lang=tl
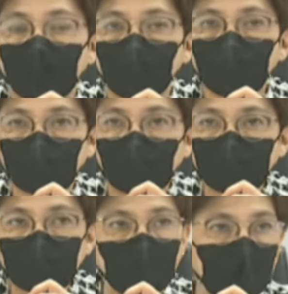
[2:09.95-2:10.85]
kung
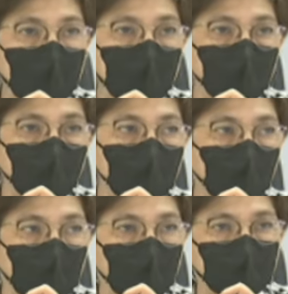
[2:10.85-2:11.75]
sakasakali po na
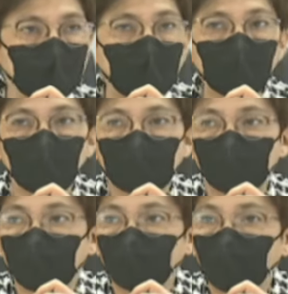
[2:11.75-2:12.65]
makagat tayo
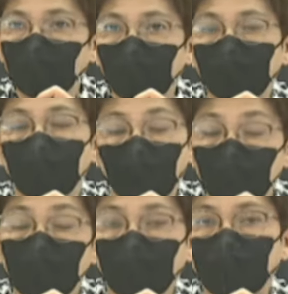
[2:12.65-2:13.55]
at meron namang
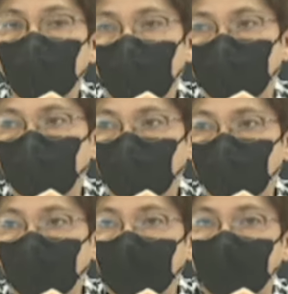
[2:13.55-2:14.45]
bakuna yung
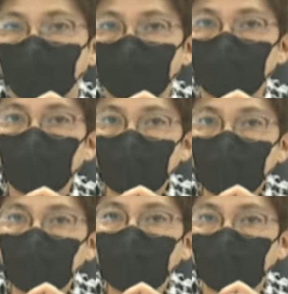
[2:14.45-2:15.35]
aso mas
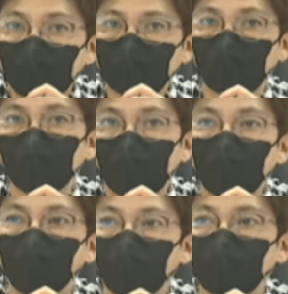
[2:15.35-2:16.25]
magiging lesser
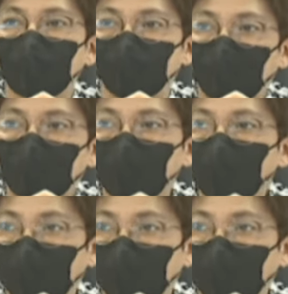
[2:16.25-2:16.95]
ang risk para dun sa